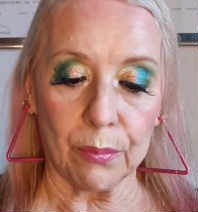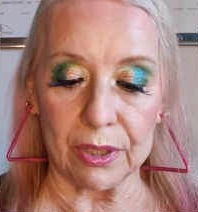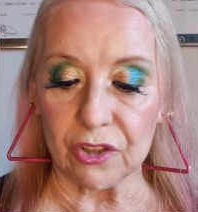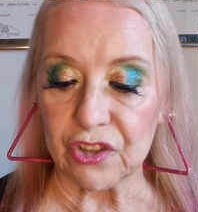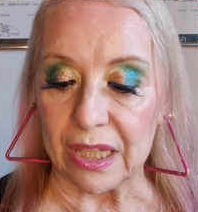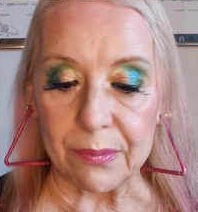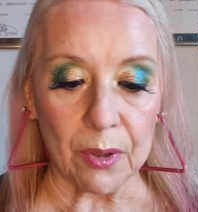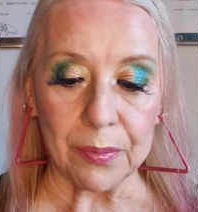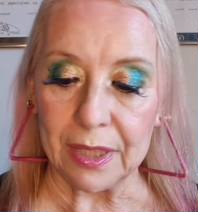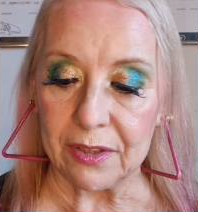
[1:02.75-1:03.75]
Bueno,
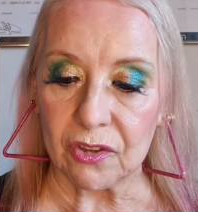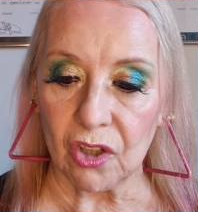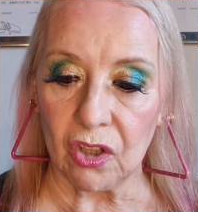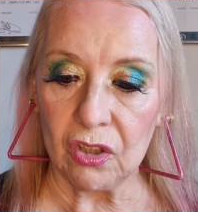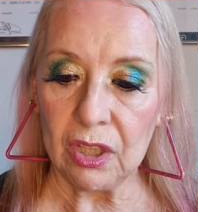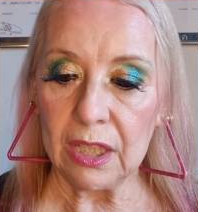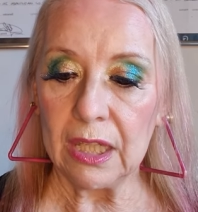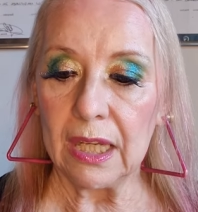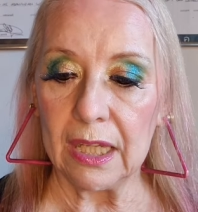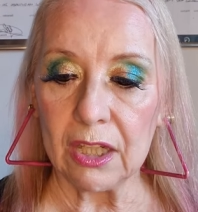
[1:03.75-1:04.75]
seguimos viendo
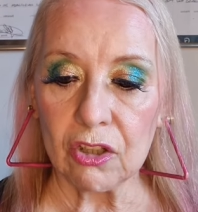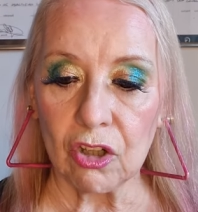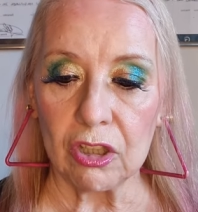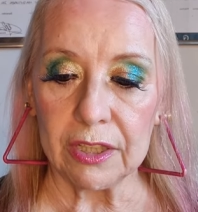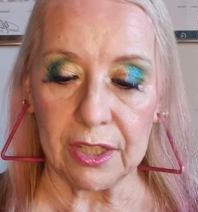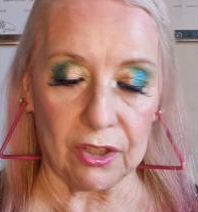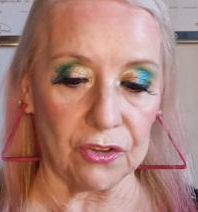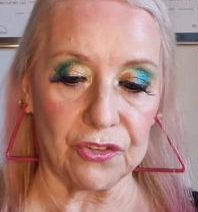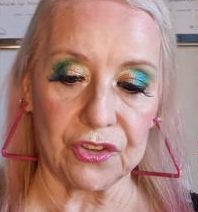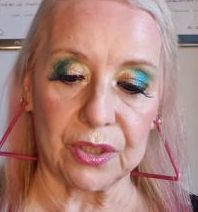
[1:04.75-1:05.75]
el eh, Hall de
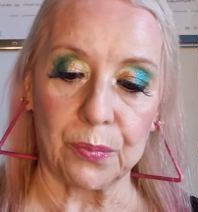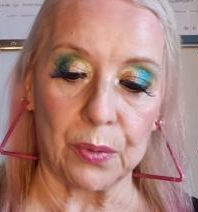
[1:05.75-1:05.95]
11.